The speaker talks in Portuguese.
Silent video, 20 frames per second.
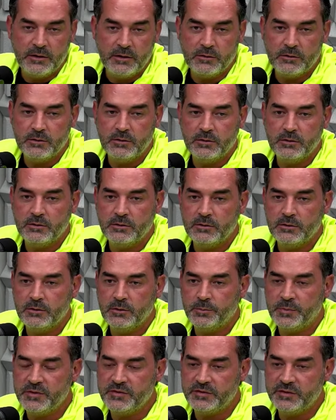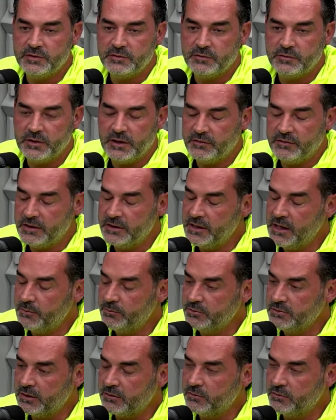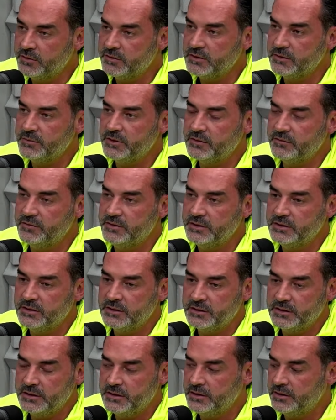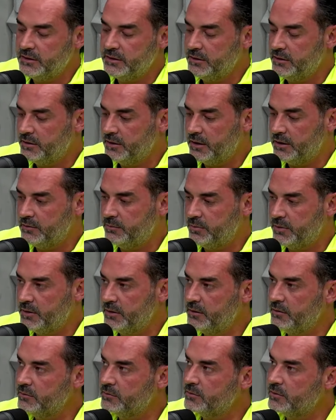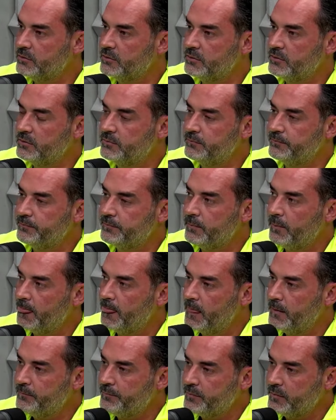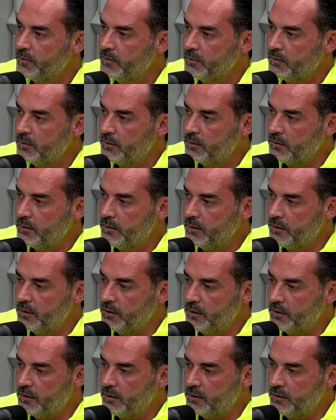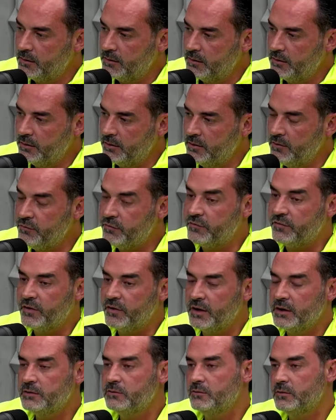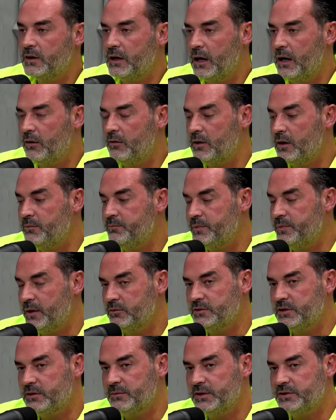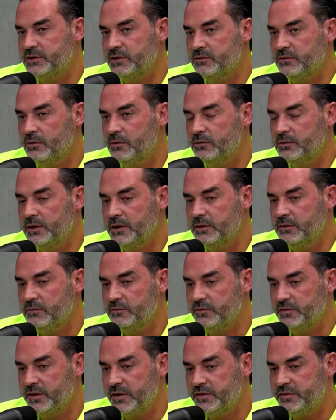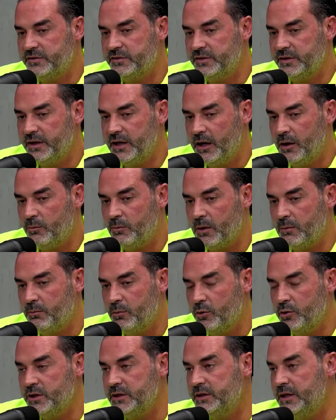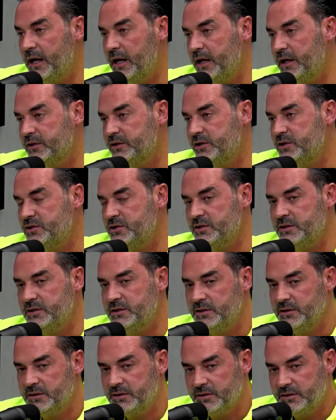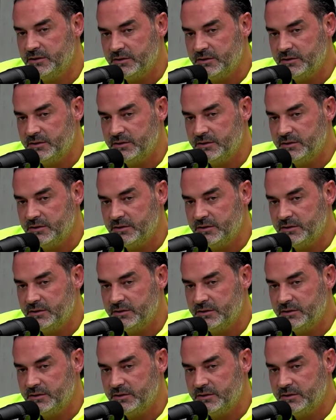eu, eu, eu preciso avaliar muita coisa na minha vida, né, Ricardo? Eu tô é, rifando um carro campeão de Armagedon, né? Não sei se é uma boa ideia a gente ir.